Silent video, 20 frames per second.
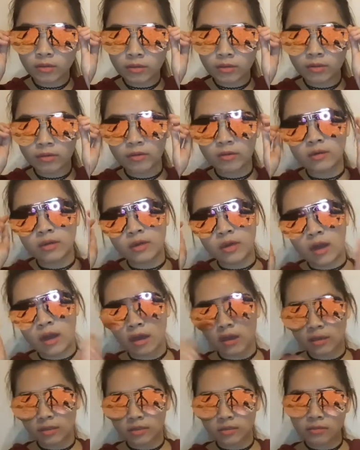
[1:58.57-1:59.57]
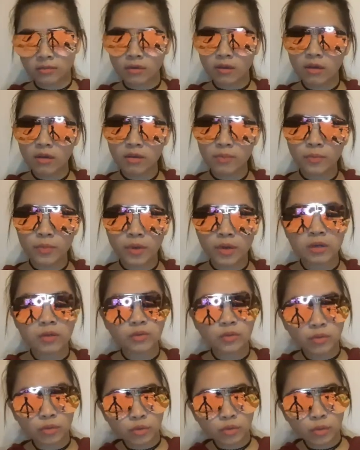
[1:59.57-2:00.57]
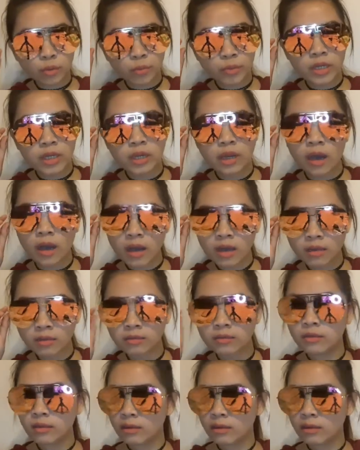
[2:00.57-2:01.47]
Oh, lakas. Ay, parang tutubi lang.